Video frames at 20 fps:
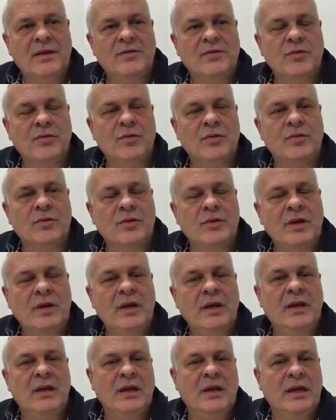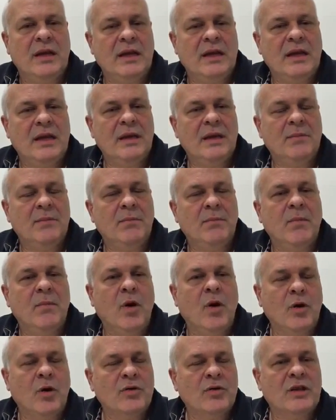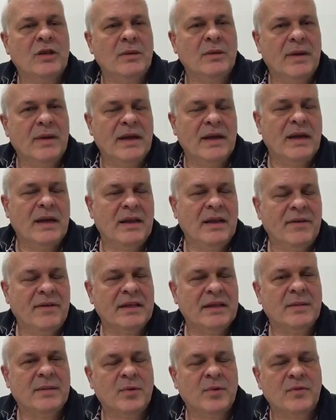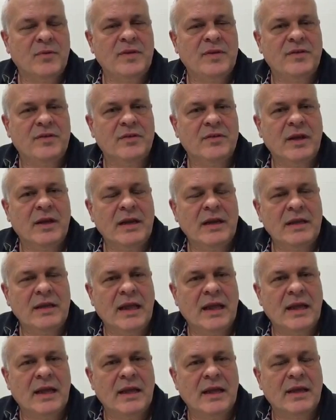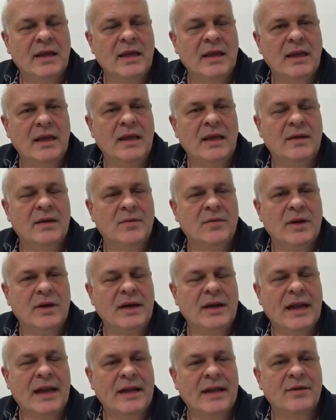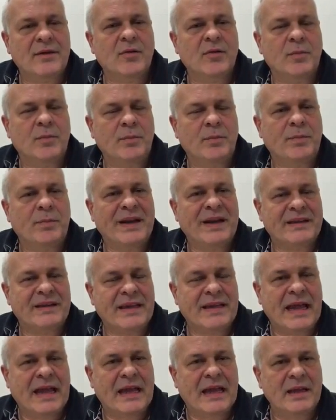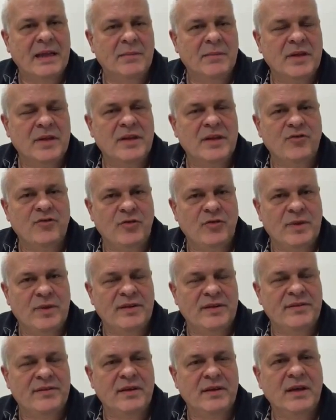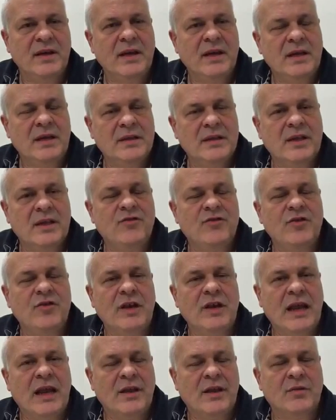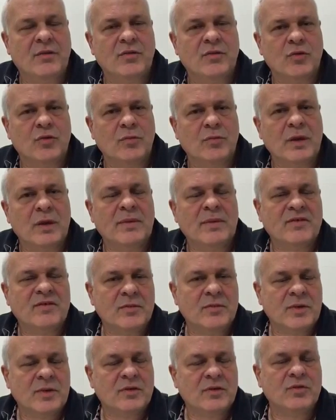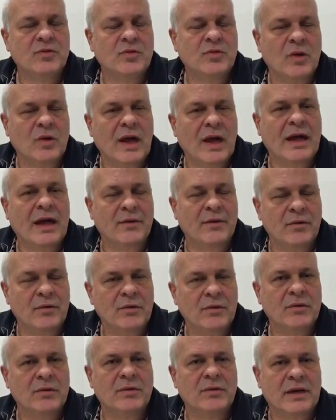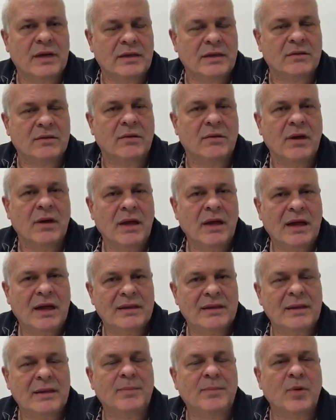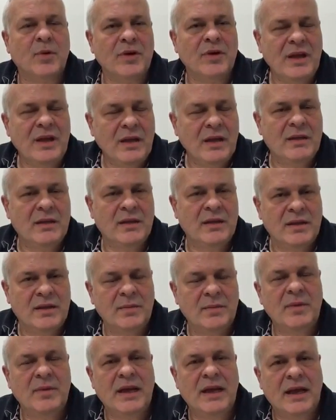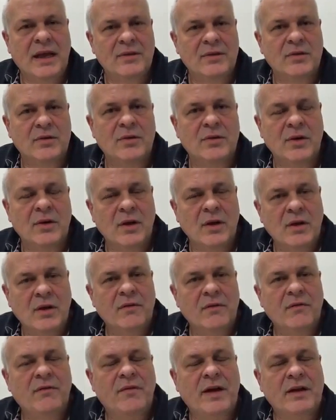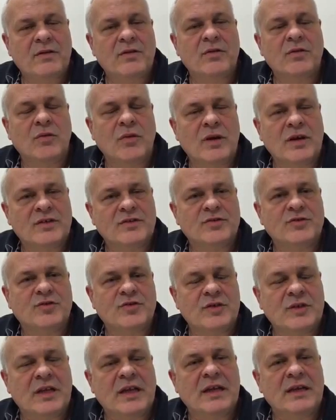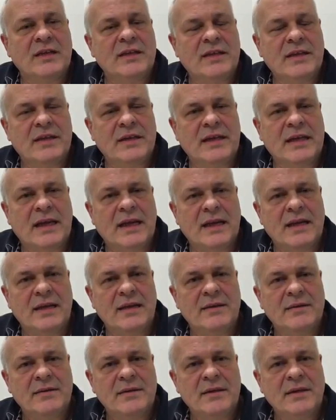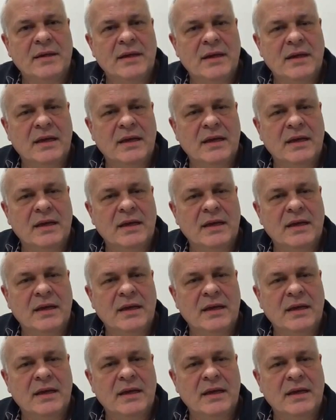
che sono di eh, ottima e elevata professionalità che lavoreranno part time 10 mesi da gennaio a ottobre ma soprattutto hanno un contratto a tempo indeterminato fatto con la società interinale.